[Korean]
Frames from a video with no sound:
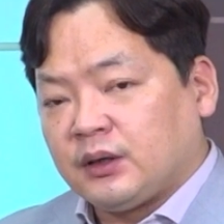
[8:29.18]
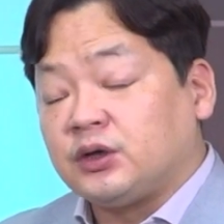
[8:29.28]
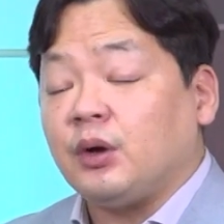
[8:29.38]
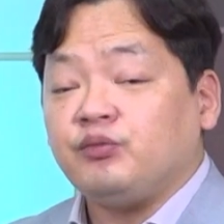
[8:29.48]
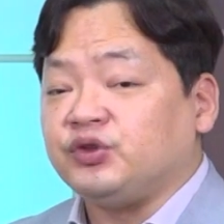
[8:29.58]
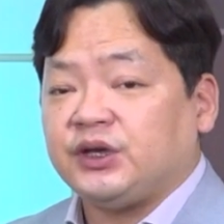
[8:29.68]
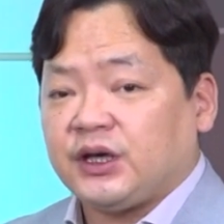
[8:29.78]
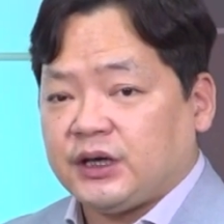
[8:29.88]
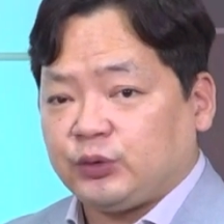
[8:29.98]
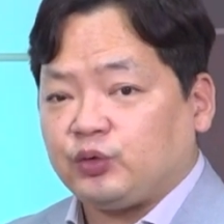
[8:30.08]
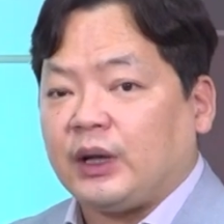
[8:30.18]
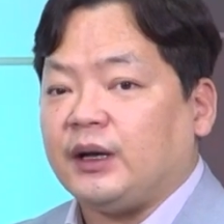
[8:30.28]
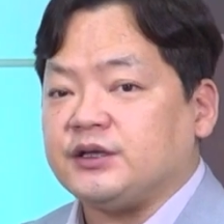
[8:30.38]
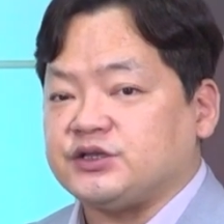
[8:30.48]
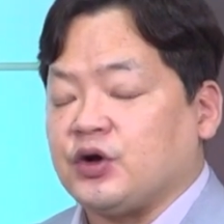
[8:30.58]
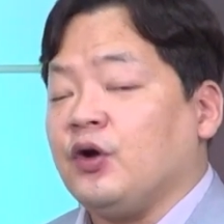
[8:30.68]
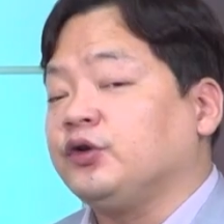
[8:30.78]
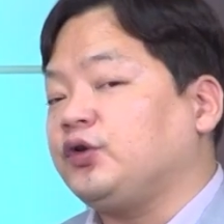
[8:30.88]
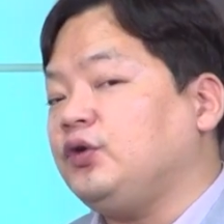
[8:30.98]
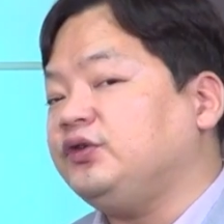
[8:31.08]
그런 분위기가 또 달라지죠.
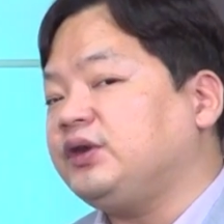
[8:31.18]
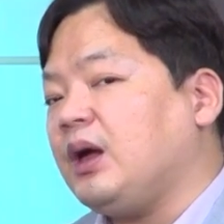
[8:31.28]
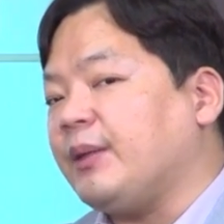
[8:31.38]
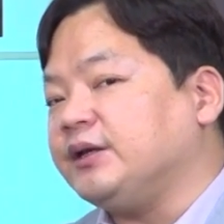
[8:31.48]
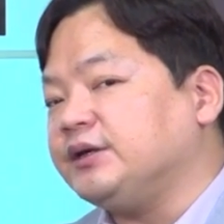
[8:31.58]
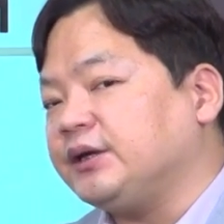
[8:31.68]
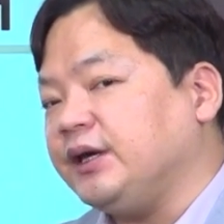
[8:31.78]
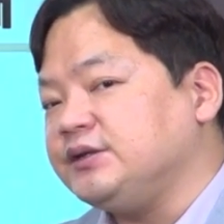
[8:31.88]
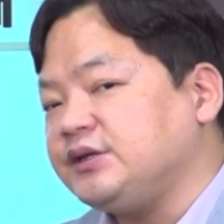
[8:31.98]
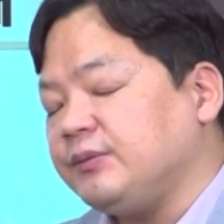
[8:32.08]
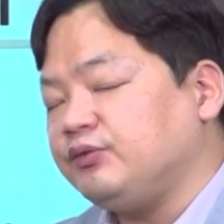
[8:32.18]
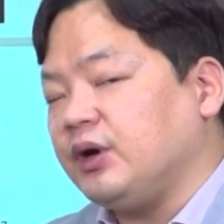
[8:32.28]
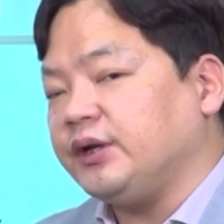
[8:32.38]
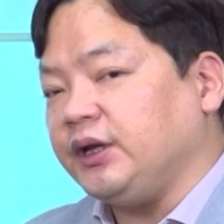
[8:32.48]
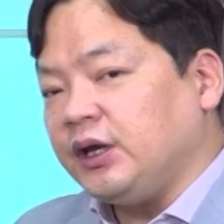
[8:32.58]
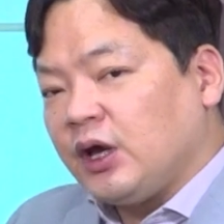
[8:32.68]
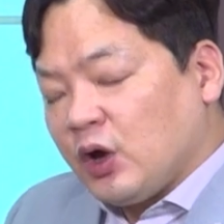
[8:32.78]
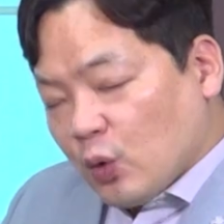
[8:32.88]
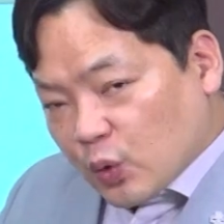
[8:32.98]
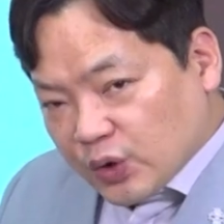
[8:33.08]
설사 만약에 HFR이
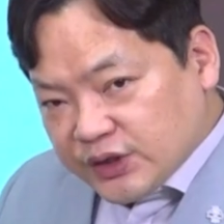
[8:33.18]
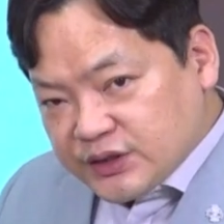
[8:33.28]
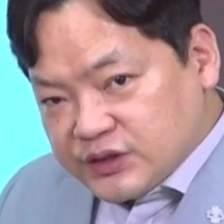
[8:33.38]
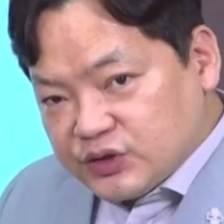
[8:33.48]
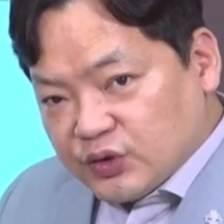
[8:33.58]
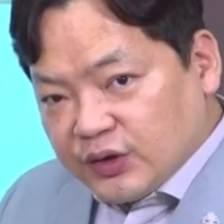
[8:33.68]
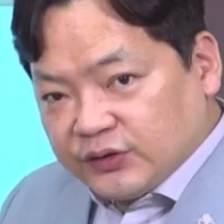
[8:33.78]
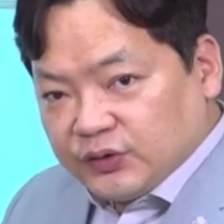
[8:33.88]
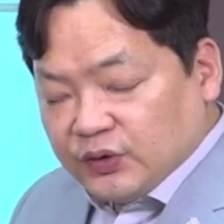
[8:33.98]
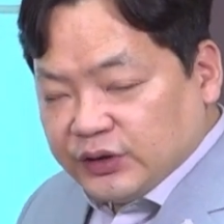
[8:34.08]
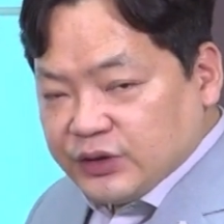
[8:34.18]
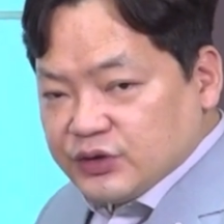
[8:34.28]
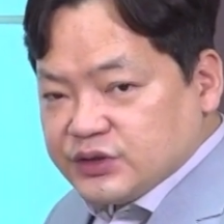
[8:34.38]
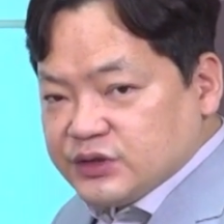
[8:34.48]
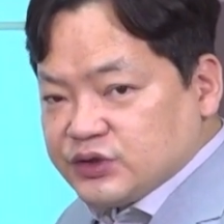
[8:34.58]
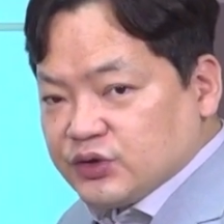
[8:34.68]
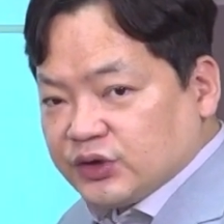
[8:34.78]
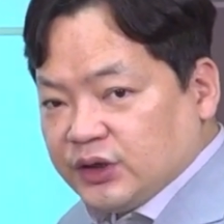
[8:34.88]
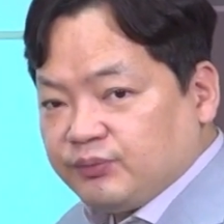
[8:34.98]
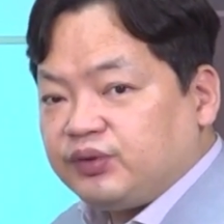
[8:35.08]
올해 실적에서 내년
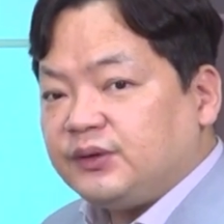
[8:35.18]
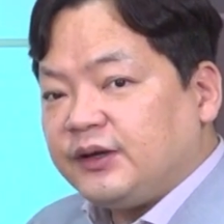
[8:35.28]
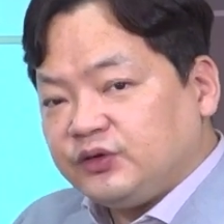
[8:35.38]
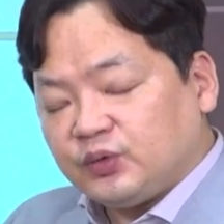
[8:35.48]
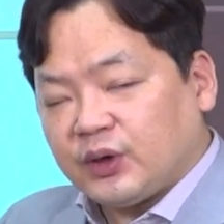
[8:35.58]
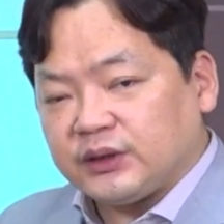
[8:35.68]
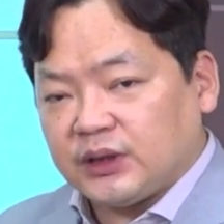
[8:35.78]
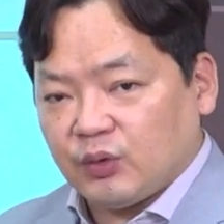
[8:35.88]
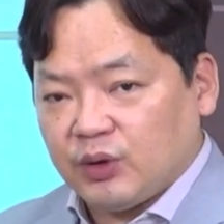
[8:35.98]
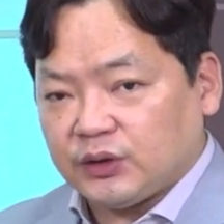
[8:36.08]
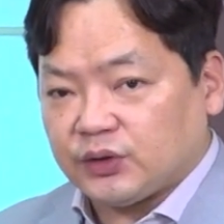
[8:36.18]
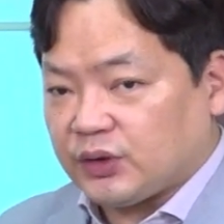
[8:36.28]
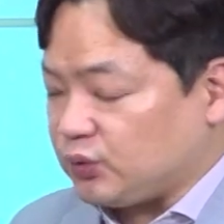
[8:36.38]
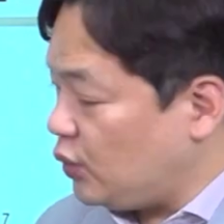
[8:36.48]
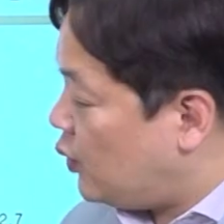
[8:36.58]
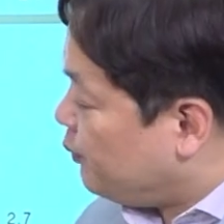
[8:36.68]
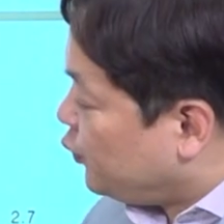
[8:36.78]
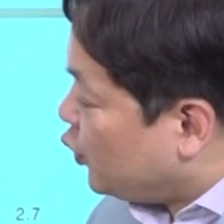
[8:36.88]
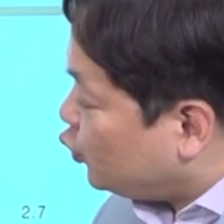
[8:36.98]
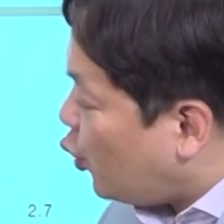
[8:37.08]
실적이 플랫으로 간다고 하더라도
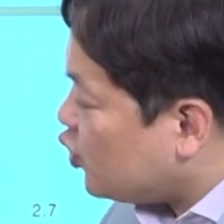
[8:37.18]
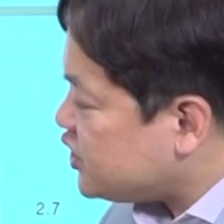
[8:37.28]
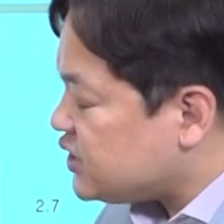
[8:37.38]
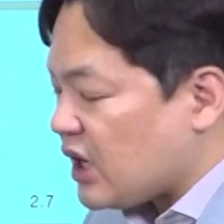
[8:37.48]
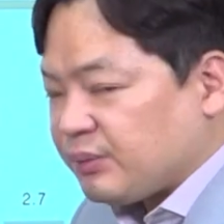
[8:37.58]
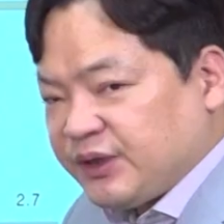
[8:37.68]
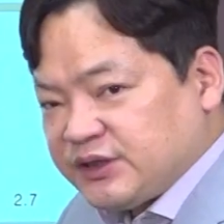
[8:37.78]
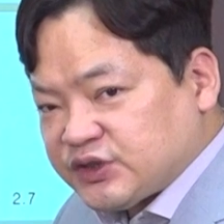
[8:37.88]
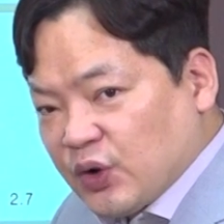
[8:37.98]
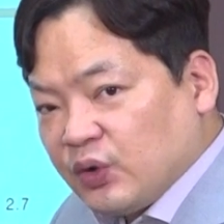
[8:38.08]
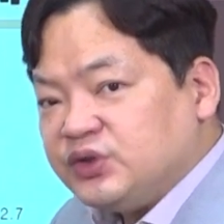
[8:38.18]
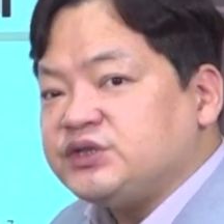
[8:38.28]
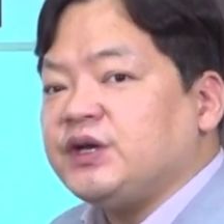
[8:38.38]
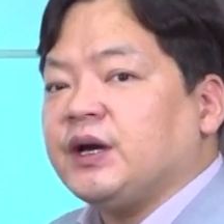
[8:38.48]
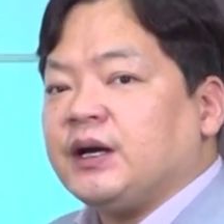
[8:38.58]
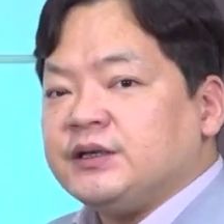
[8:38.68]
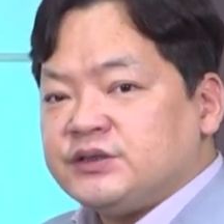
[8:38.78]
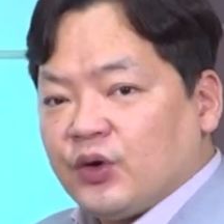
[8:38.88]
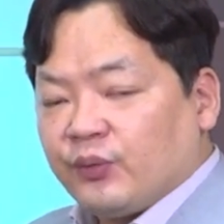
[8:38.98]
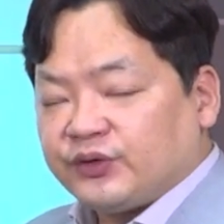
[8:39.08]
통신 장비 전체가
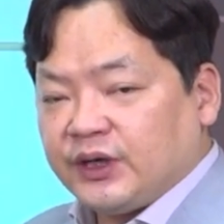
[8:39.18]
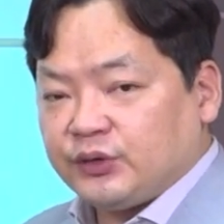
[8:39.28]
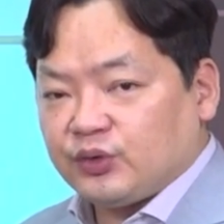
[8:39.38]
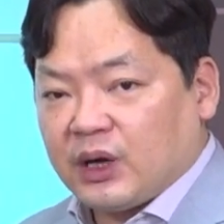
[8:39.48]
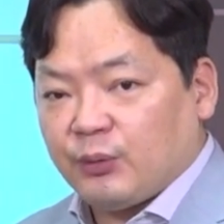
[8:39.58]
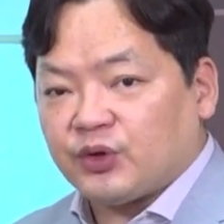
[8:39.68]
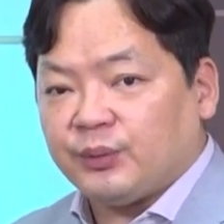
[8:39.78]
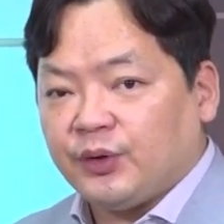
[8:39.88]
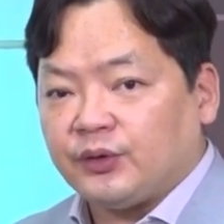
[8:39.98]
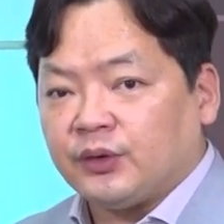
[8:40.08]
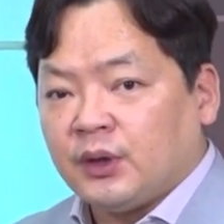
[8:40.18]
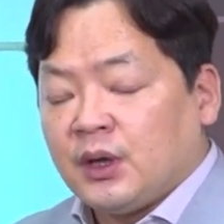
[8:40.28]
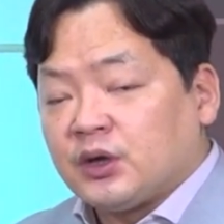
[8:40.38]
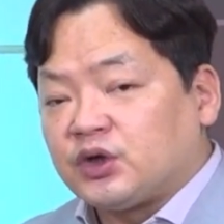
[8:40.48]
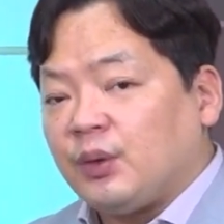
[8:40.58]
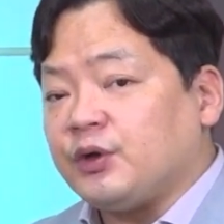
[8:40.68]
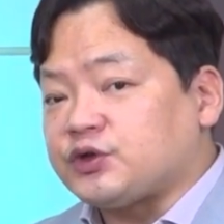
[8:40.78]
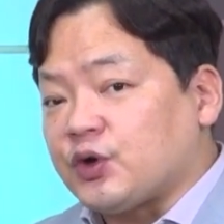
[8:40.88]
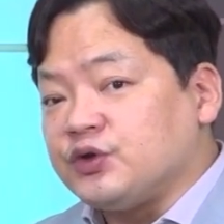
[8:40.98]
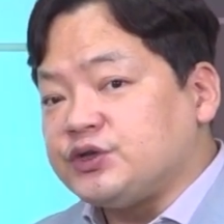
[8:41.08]
이제 업사이드로 가버리면 그러면
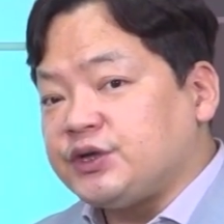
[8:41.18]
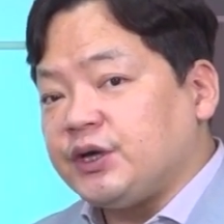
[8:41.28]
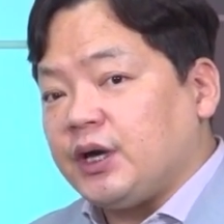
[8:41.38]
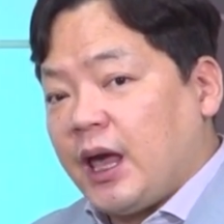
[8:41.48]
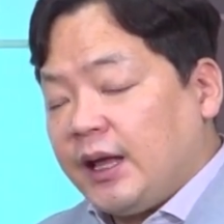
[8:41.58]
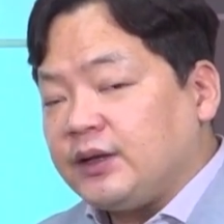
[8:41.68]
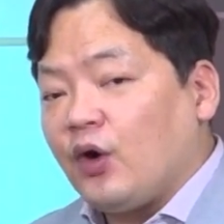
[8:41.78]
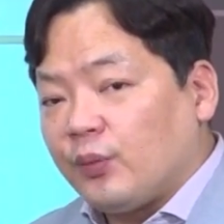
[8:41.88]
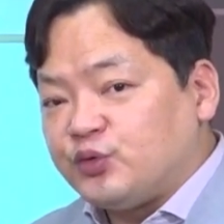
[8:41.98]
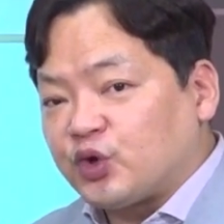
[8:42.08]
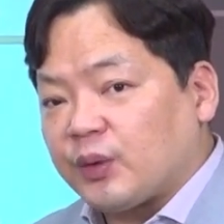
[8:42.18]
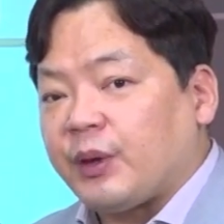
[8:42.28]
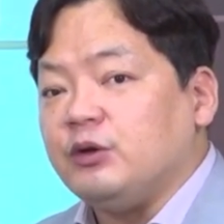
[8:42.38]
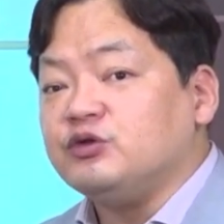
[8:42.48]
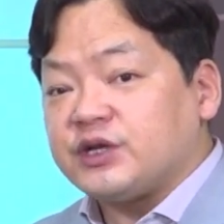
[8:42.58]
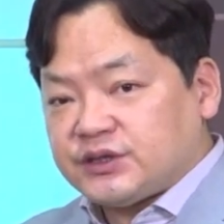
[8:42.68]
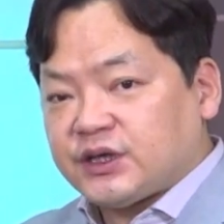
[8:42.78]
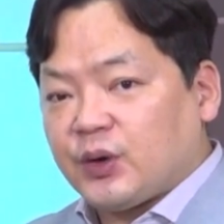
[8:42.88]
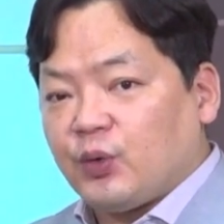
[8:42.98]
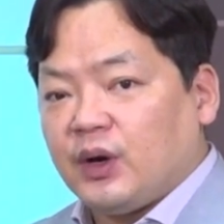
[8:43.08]
전체 해당 업종의 밸류
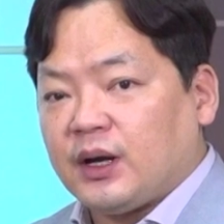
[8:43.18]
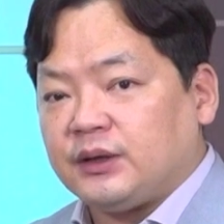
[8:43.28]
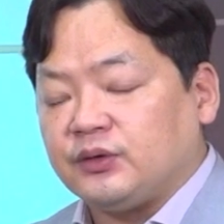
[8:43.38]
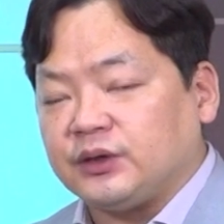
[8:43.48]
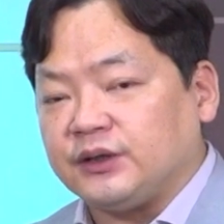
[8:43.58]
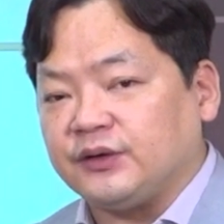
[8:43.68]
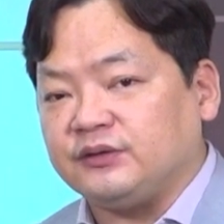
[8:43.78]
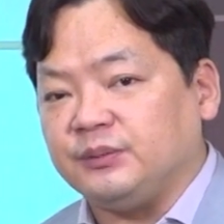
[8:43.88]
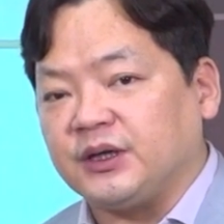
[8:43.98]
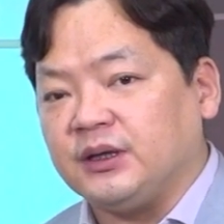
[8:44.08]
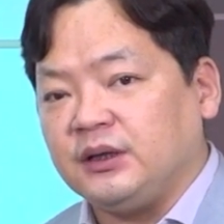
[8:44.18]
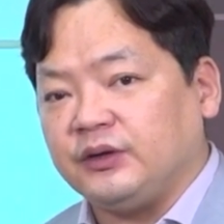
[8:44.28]
자체가 올라가는 것 아니겠습니까?